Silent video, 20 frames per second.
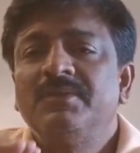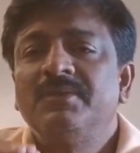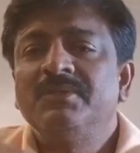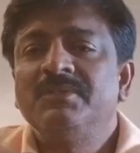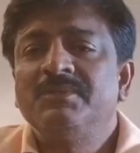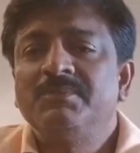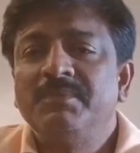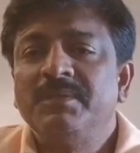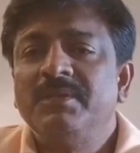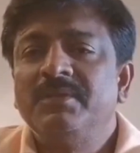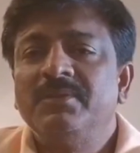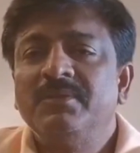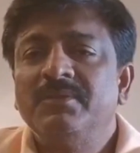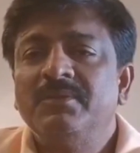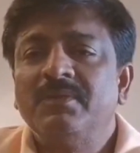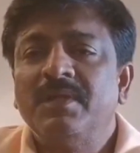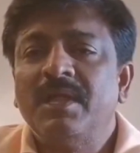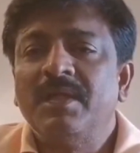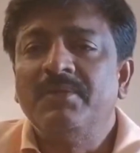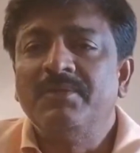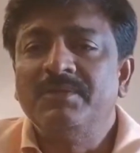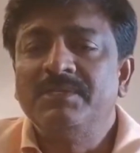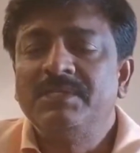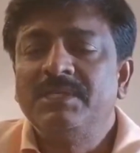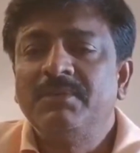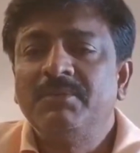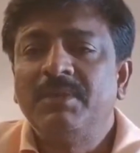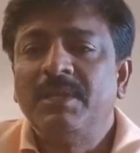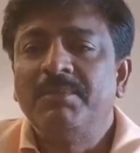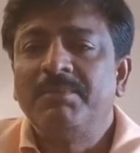వచ్చి మీరు ఆ
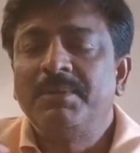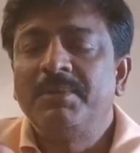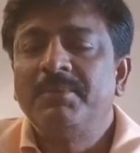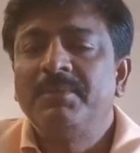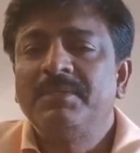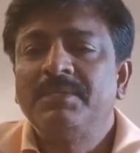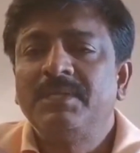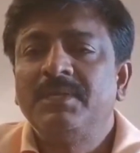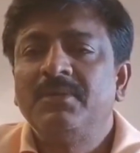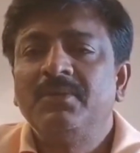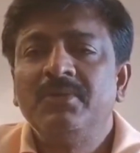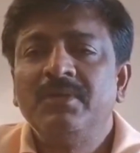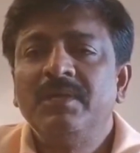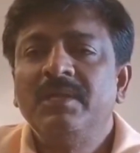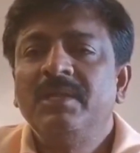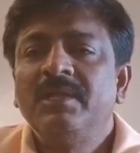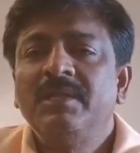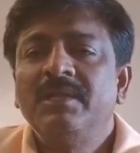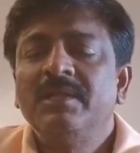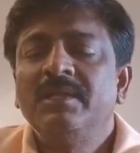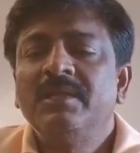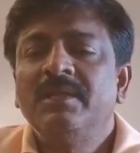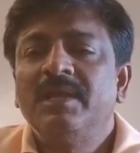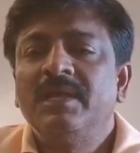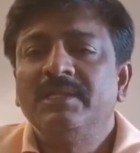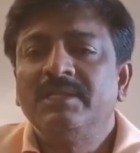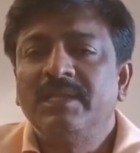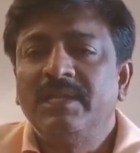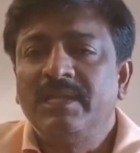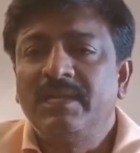విషయంలో అప్రమత్తంగా ఉండి
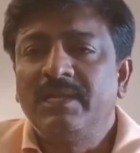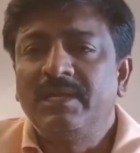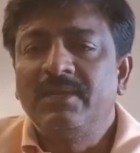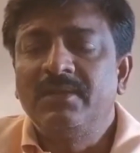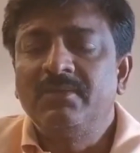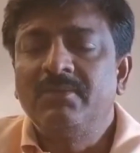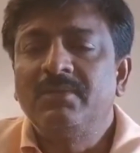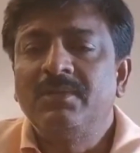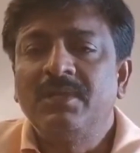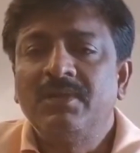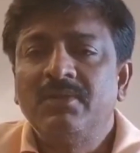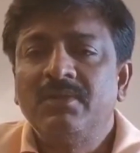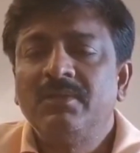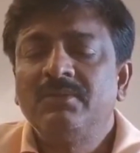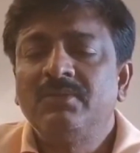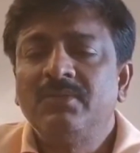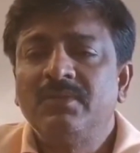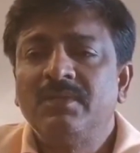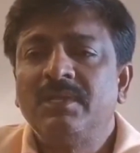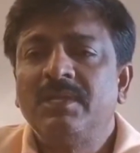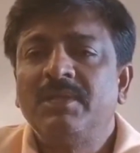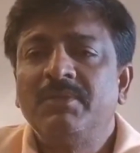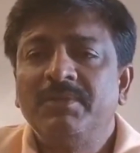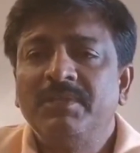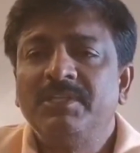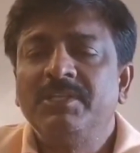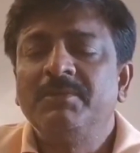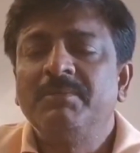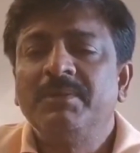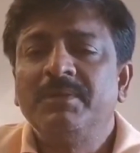అతను ఎక్కడ ఉన్నా కూడా తొందరగా
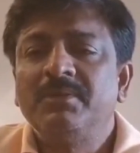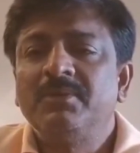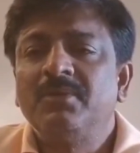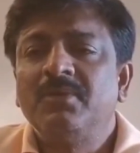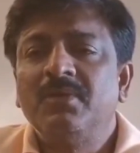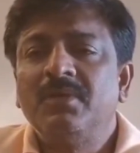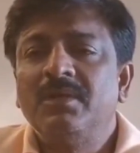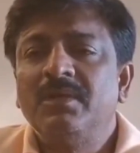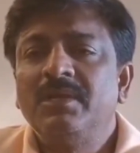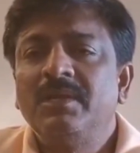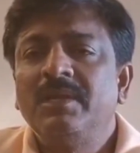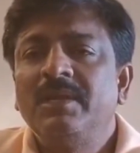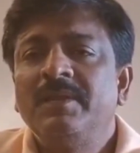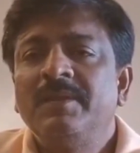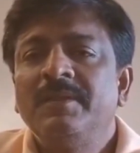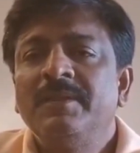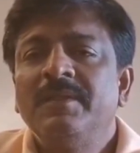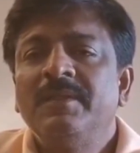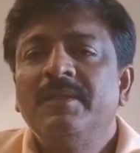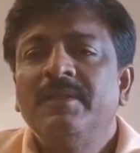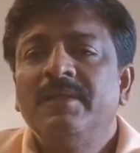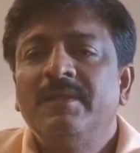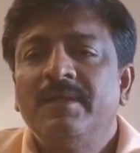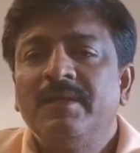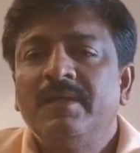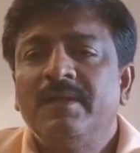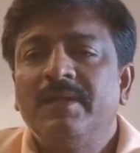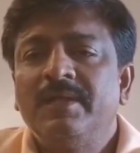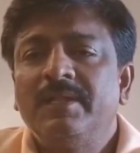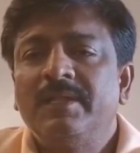వెతికి పట్టుకోవాలని
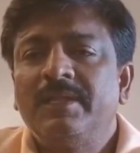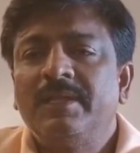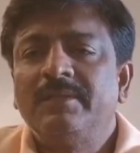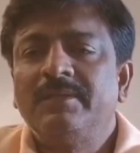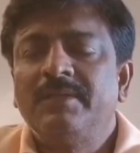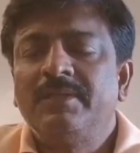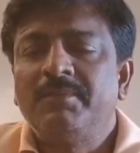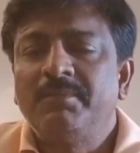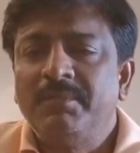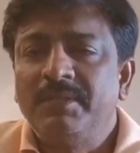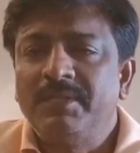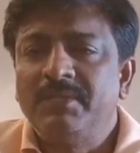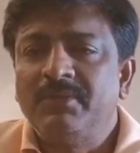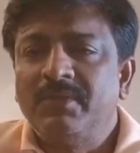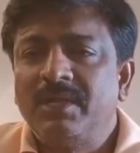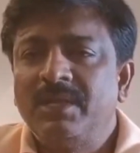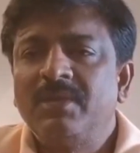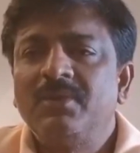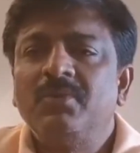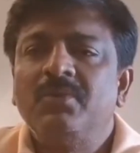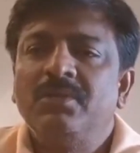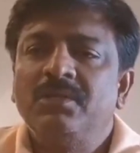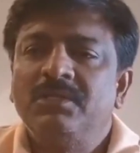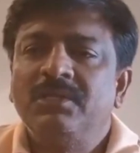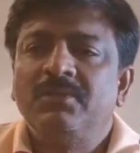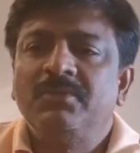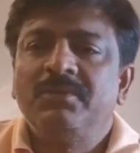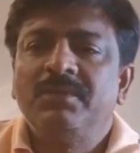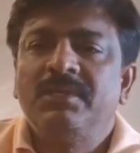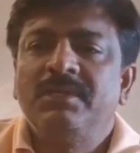అతను మీ ద్వారా కోరుతా
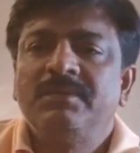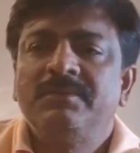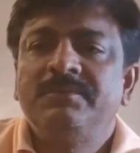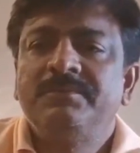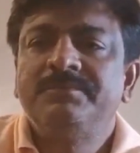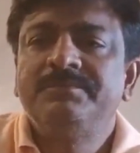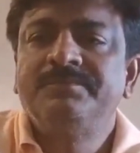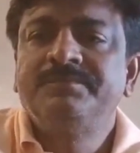ఉన్నాను